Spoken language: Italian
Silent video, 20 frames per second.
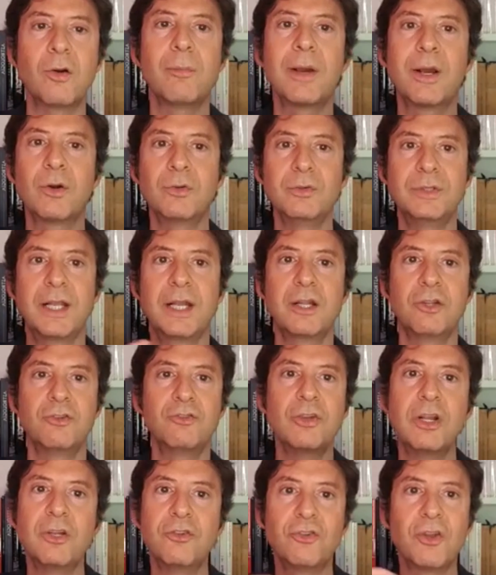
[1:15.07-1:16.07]
ma contiene
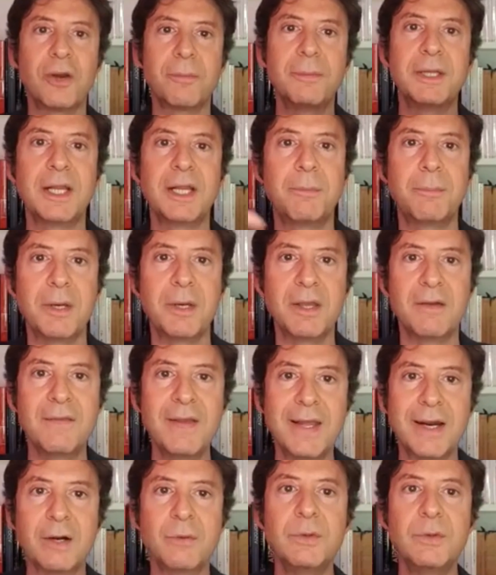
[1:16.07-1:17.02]
già il germe della primavera,